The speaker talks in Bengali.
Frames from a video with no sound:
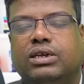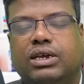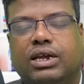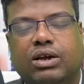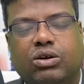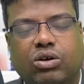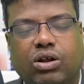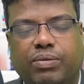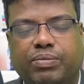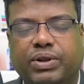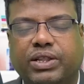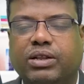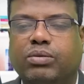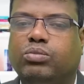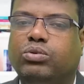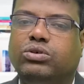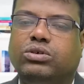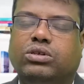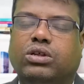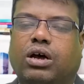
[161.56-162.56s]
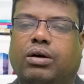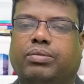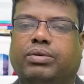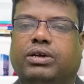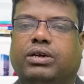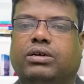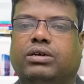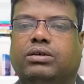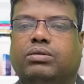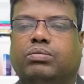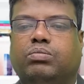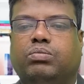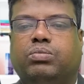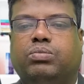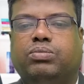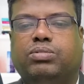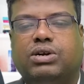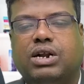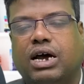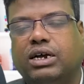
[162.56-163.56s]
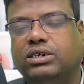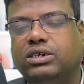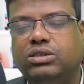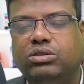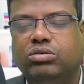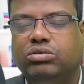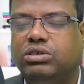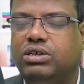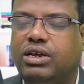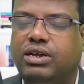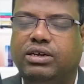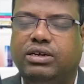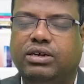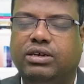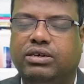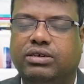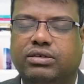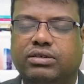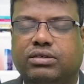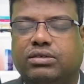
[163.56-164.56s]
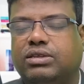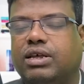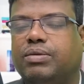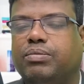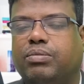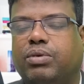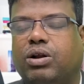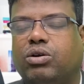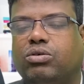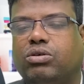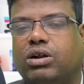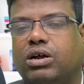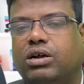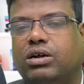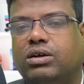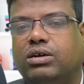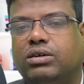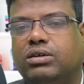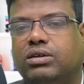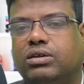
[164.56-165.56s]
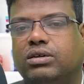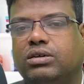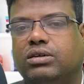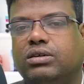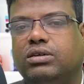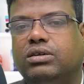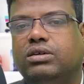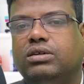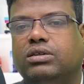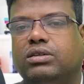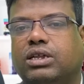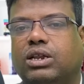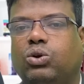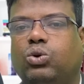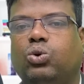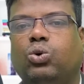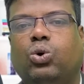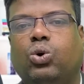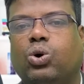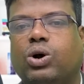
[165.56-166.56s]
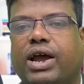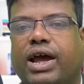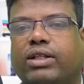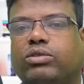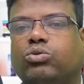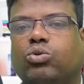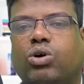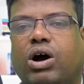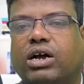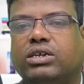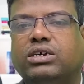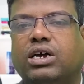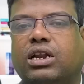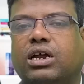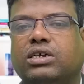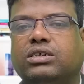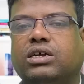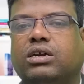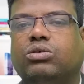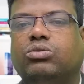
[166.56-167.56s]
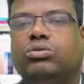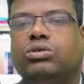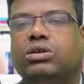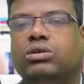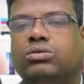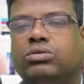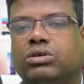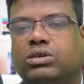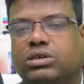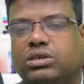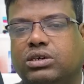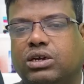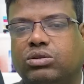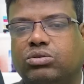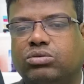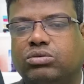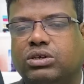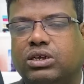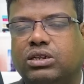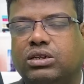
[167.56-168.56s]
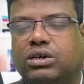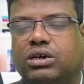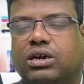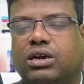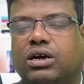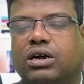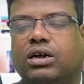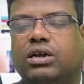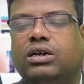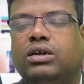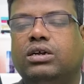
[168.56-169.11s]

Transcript: এগুলো আপনাদের বুঝতে হবে রাশি তো সেই সেম বারোটা তা লোক এত হাজার হাজার কোটি কোটি জাতক জাতিকারা